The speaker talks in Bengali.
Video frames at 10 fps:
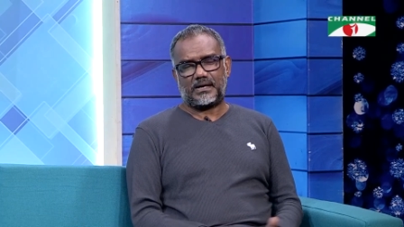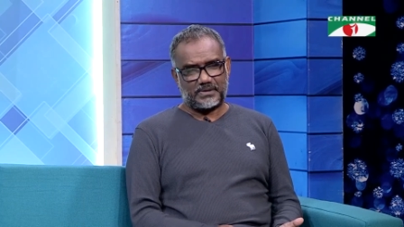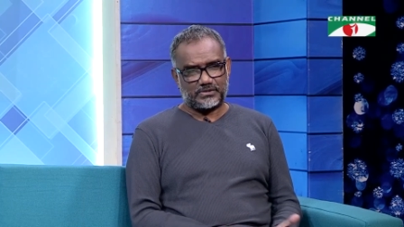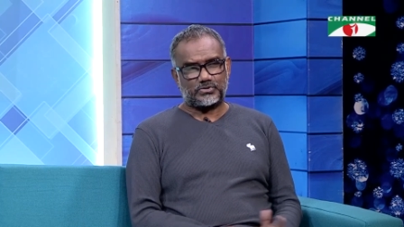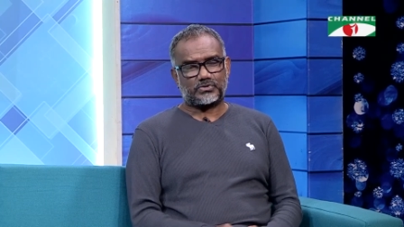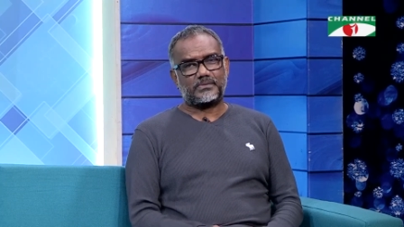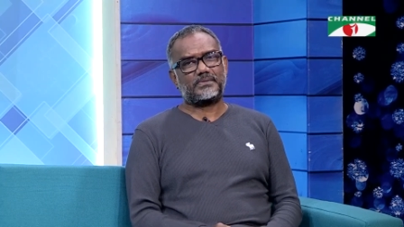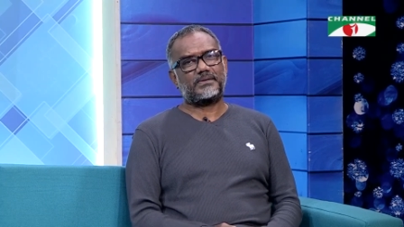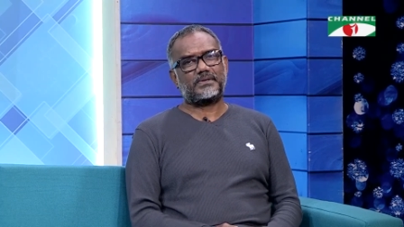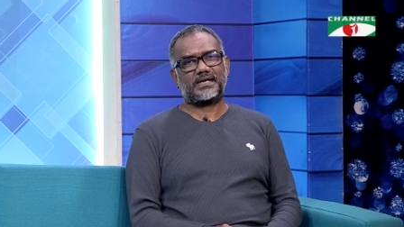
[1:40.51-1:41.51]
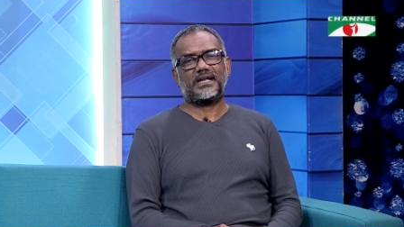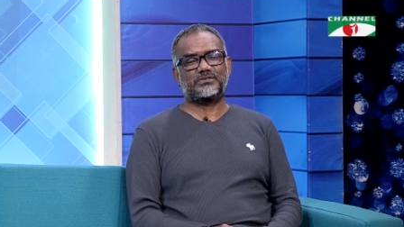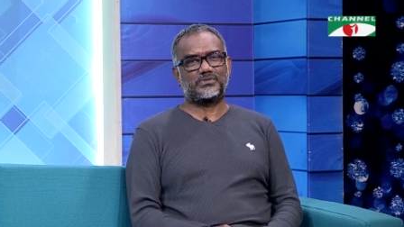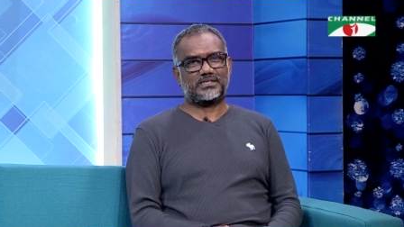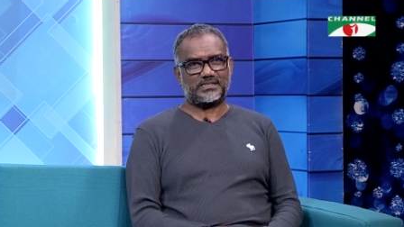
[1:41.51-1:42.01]
আমার ছোট মামা আবার
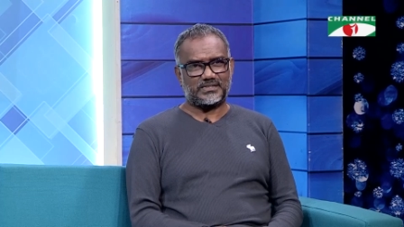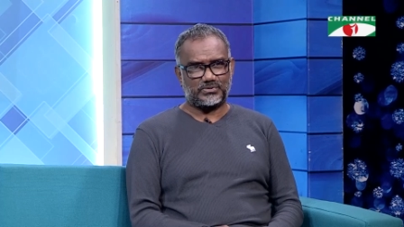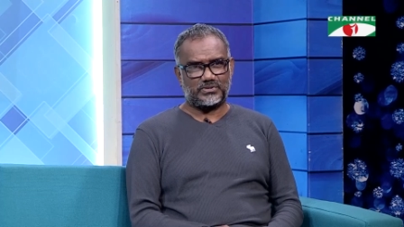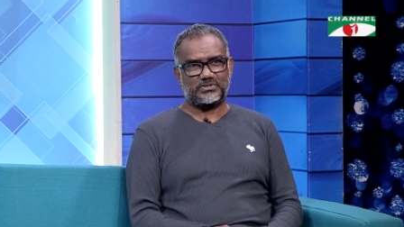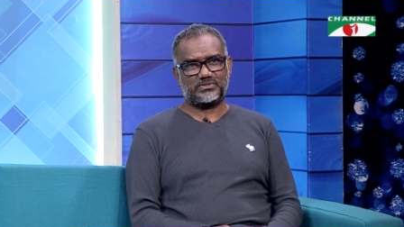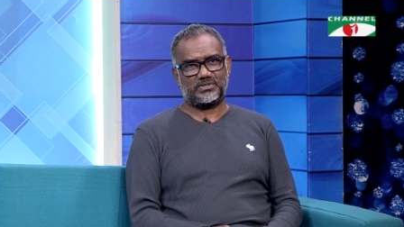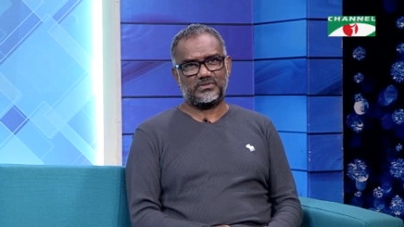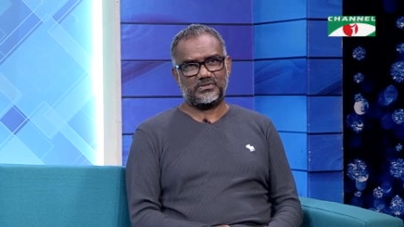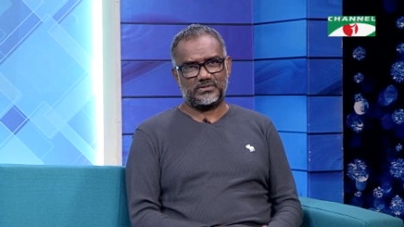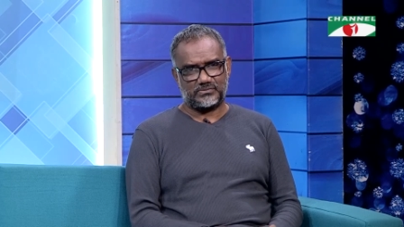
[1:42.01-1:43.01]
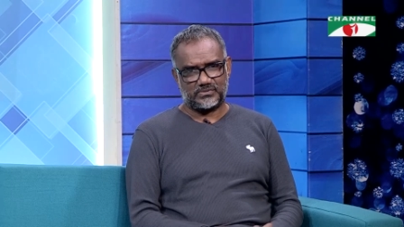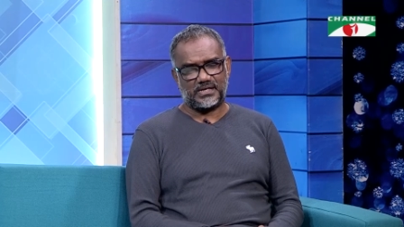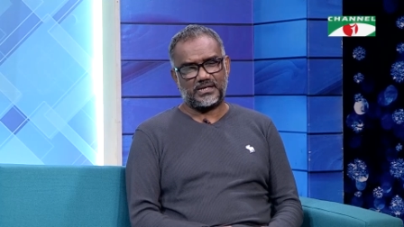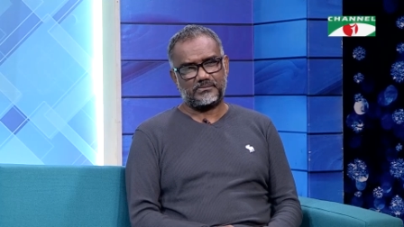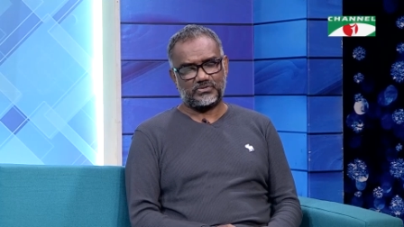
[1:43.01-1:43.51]
খেলাধুলার সাথে জড়িত ছিল
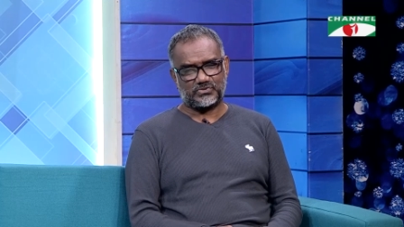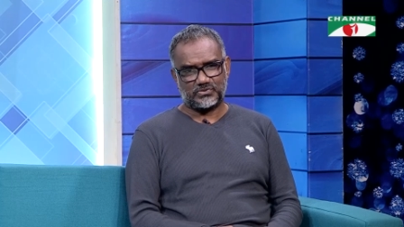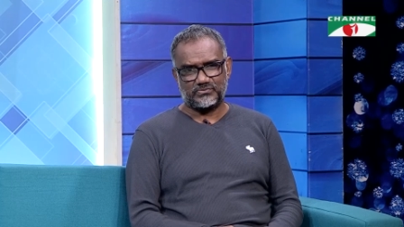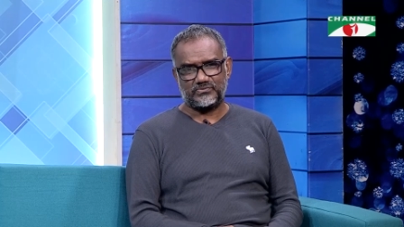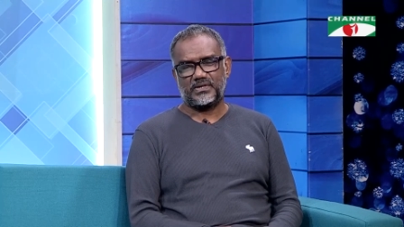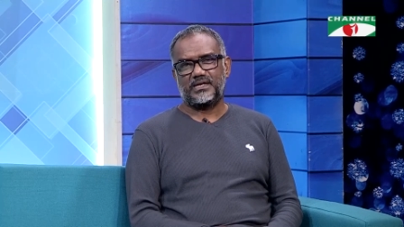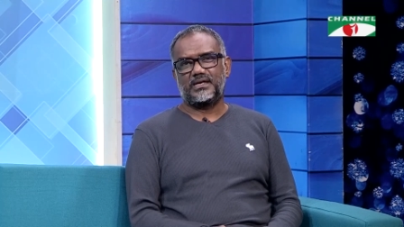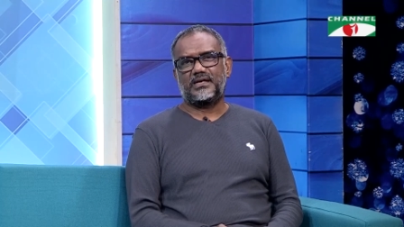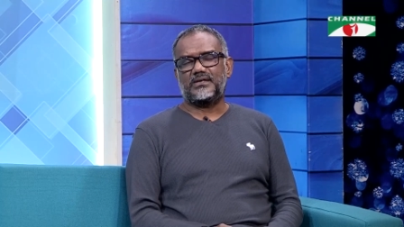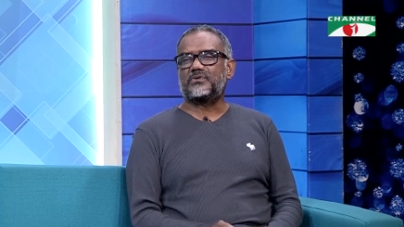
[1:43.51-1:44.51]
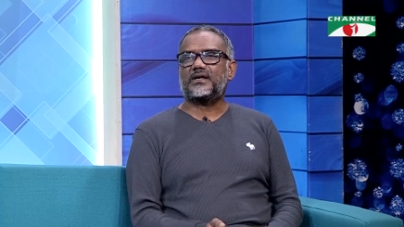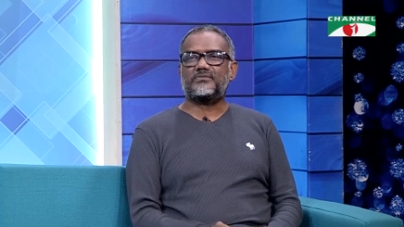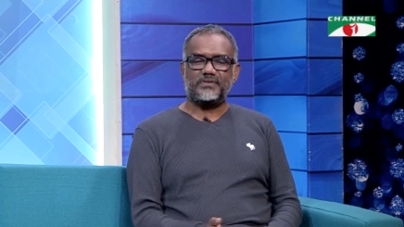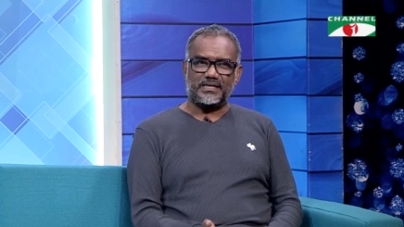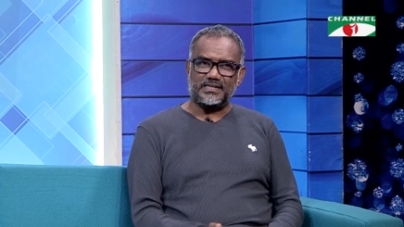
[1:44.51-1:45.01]
ওনার নাম ইউসুফ ওনার
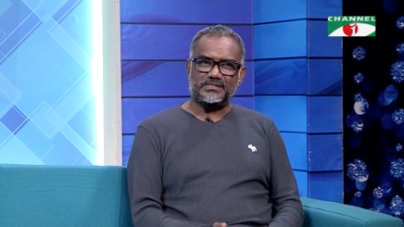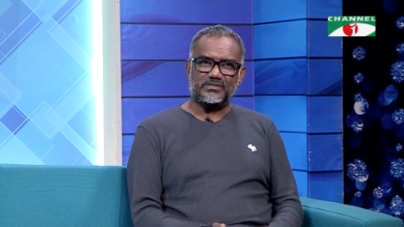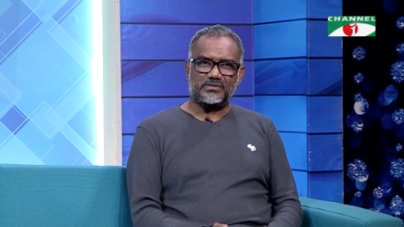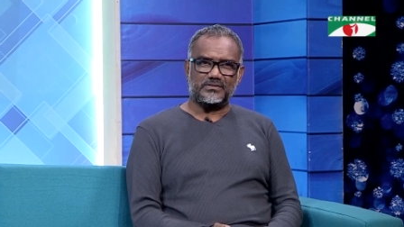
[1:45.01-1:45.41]
ফ্রেন্ডরা ছিল